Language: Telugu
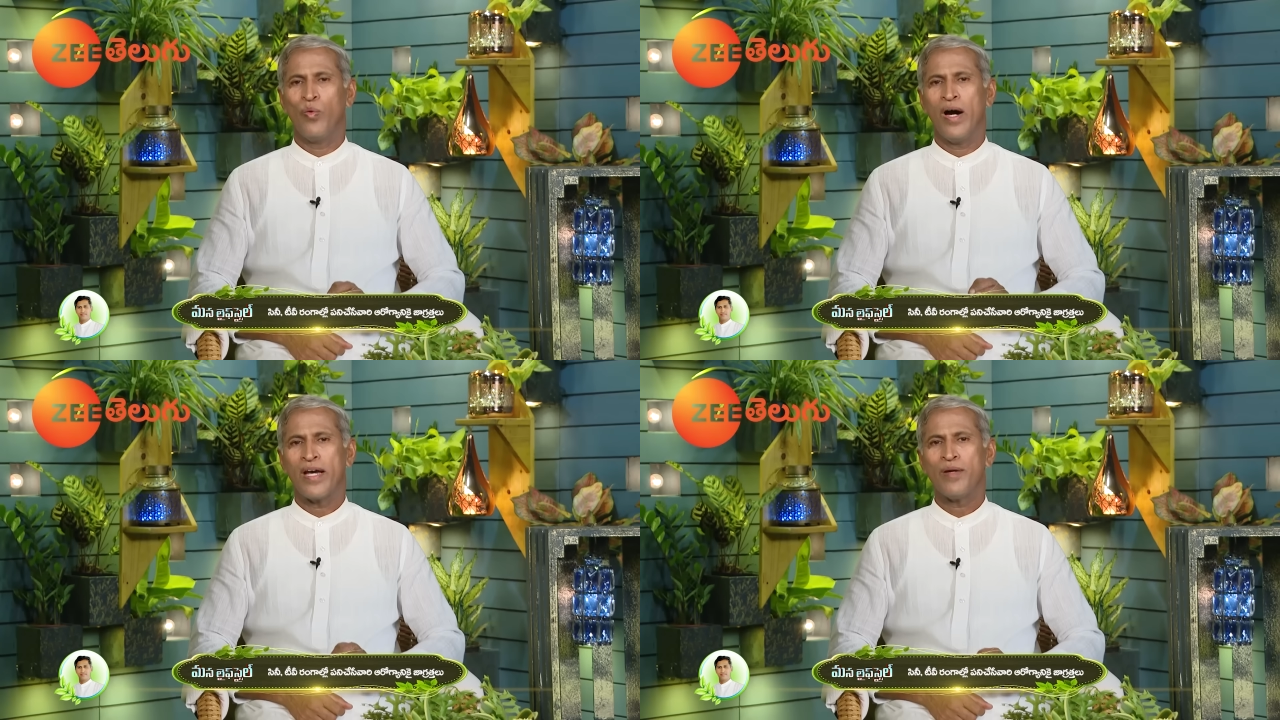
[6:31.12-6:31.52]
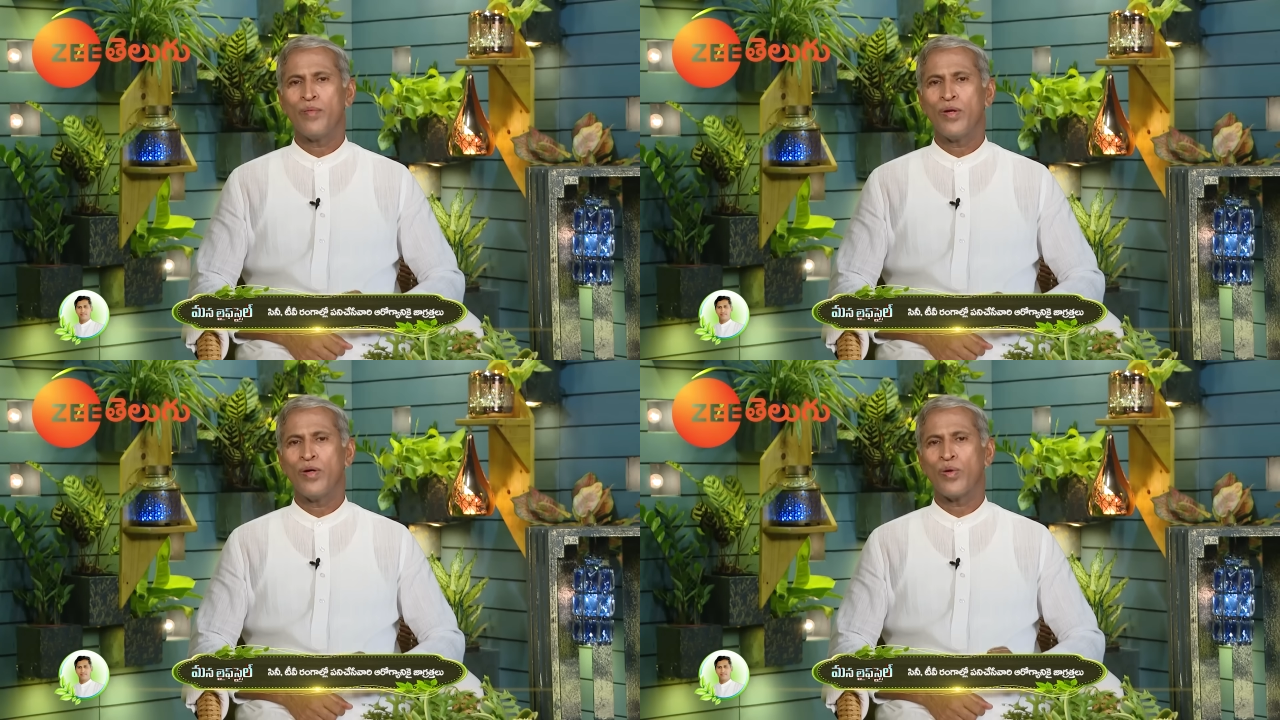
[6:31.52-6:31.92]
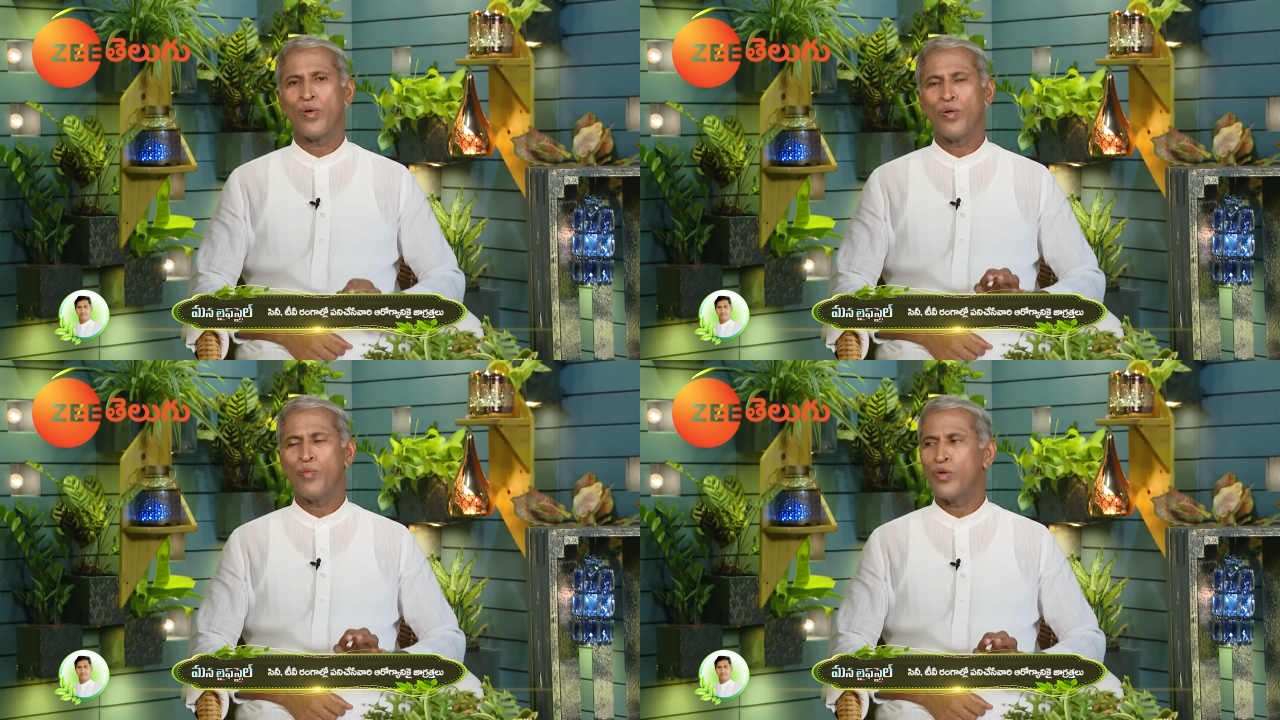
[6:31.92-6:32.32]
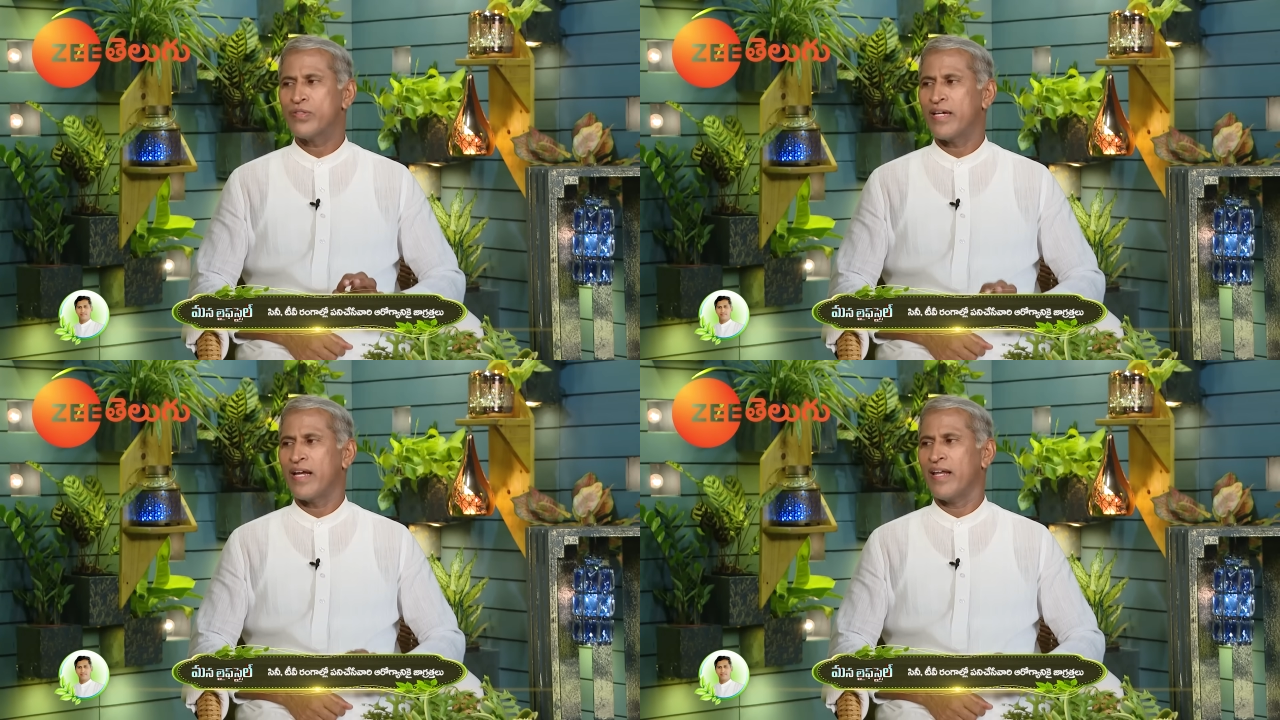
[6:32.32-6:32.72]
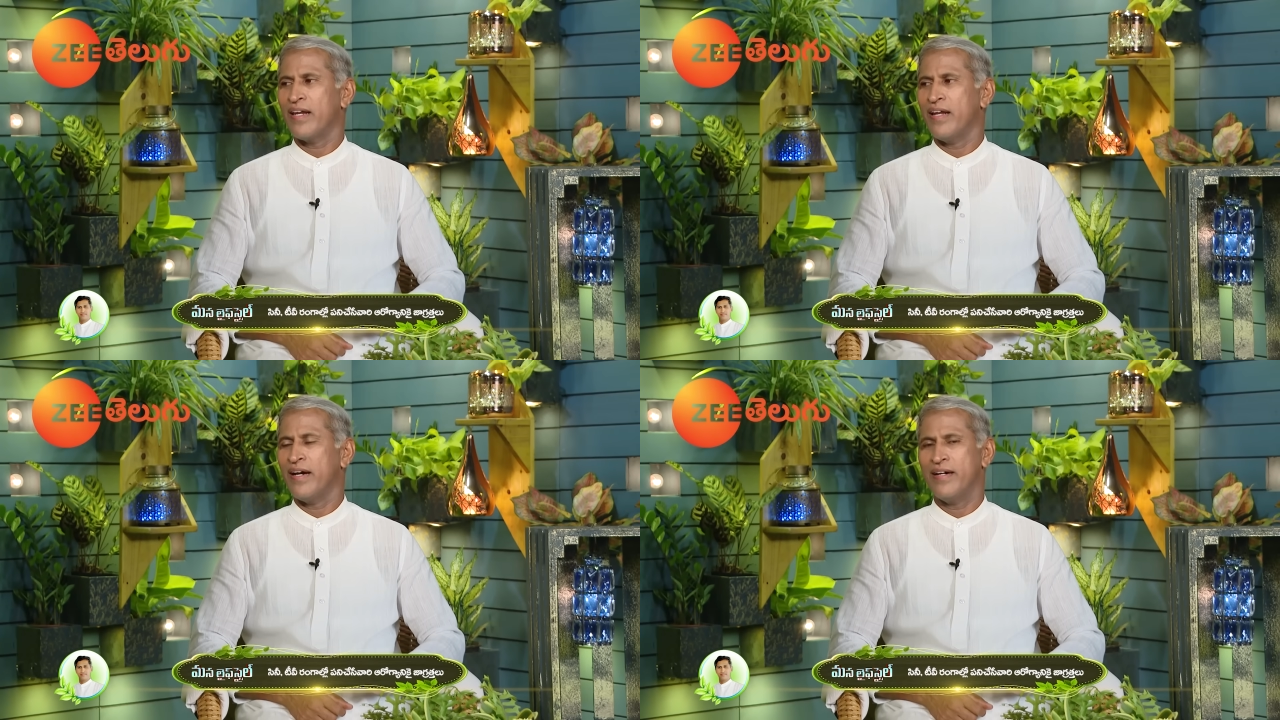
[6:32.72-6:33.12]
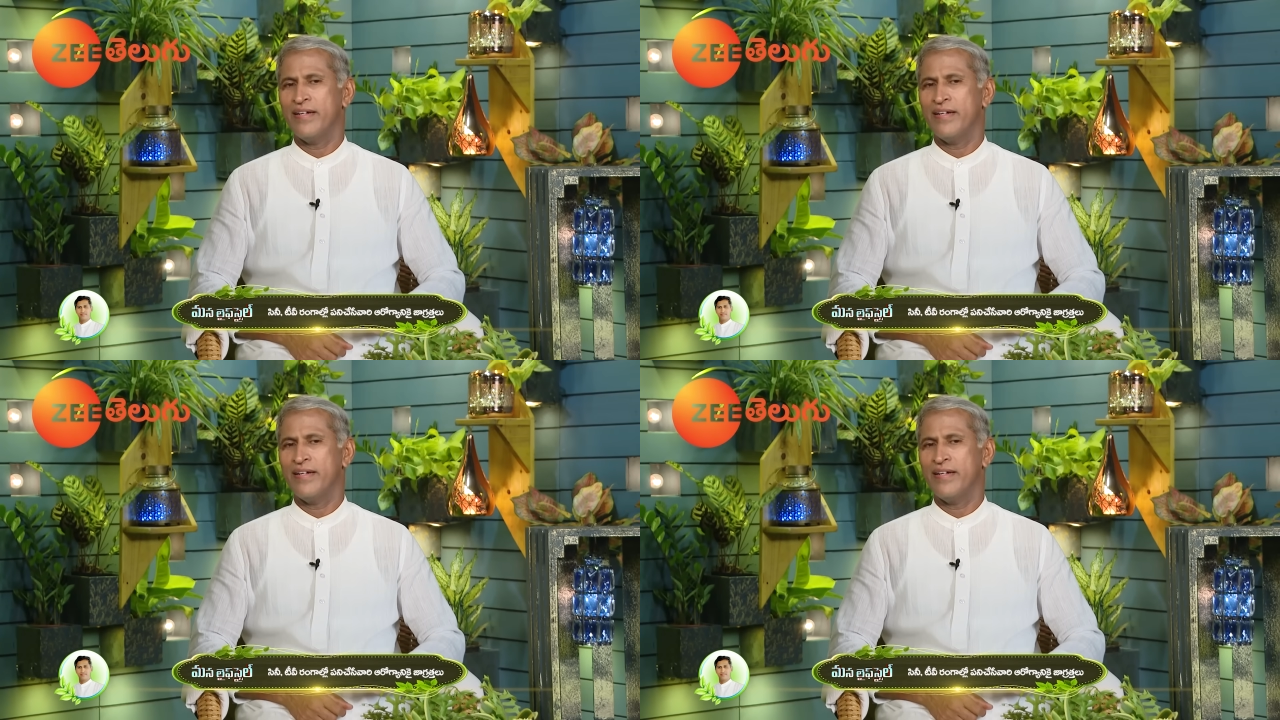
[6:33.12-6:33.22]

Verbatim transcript: వారంలో రెండు మూడు సార్లన్నా